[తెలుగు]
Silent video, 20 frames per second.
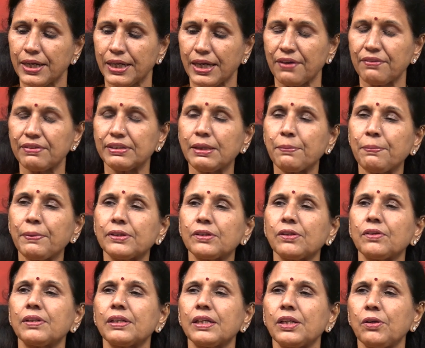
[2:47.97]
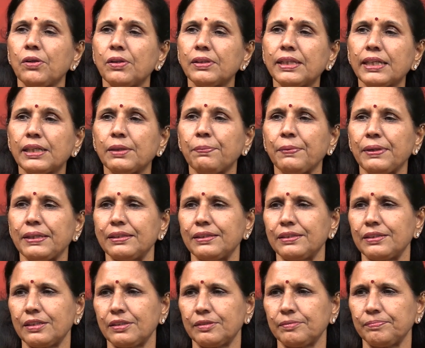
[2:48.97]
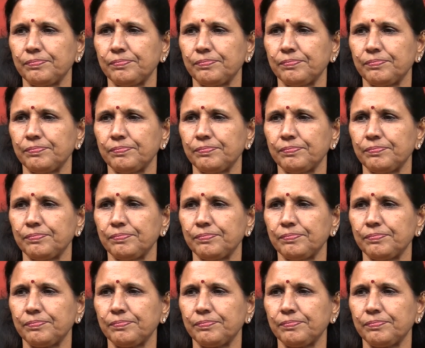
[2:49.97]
కవిత పదకొండు కిలోలు తగ్గిపోయిందిట